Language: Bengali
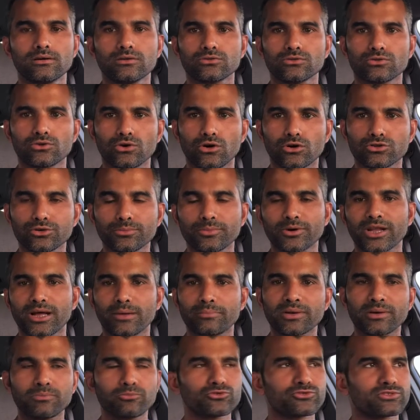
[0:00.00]
তো অতপর
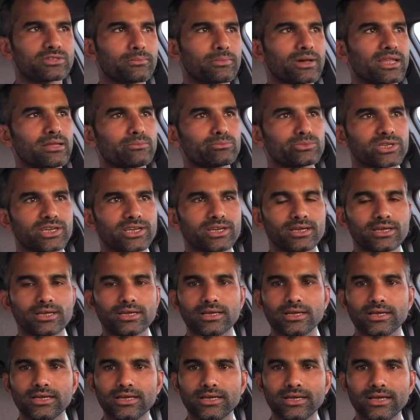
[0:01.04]
আমরা বুঝতে পারলাম যে
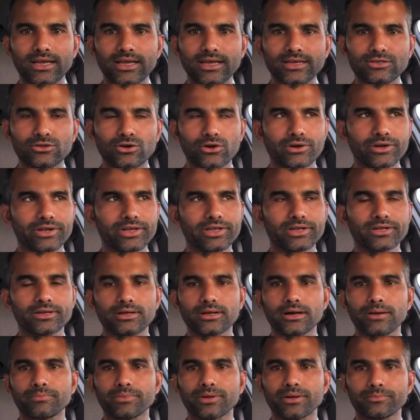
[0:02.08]
এই ধরনের
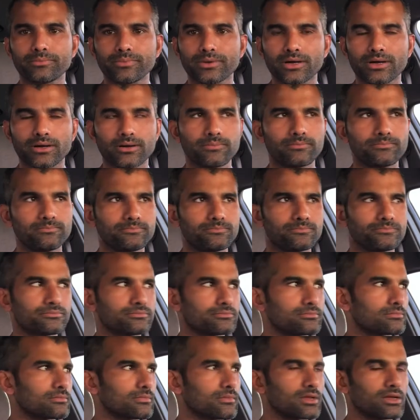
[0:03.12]
আপনার
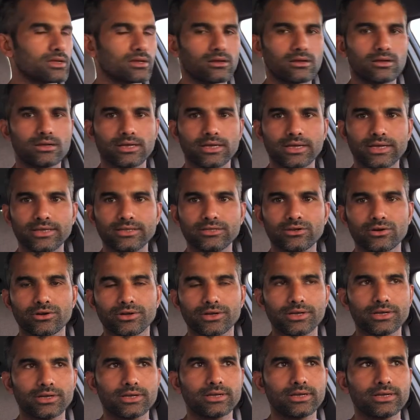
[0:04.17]
এই ধর
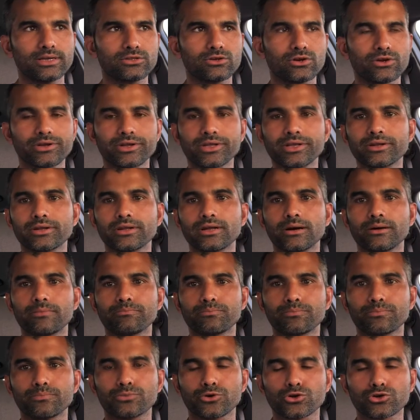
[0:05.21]
এই ধরনের
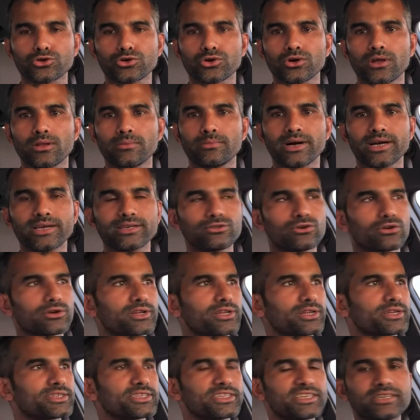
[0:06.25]
প্রোটোকল বা এই
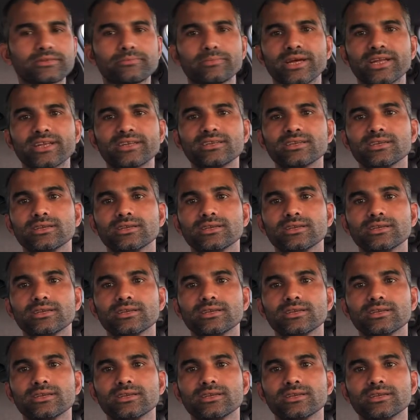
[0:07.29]
ধরনের ট্রিটমেন্ট